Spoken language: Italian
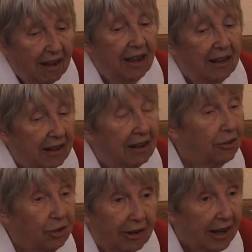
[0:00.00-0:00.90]
ed è la
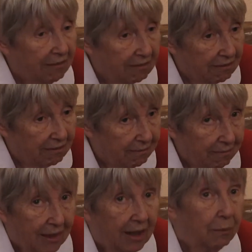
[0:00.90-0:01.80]
Shoah.
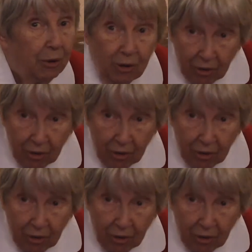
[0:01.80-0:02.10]
E mio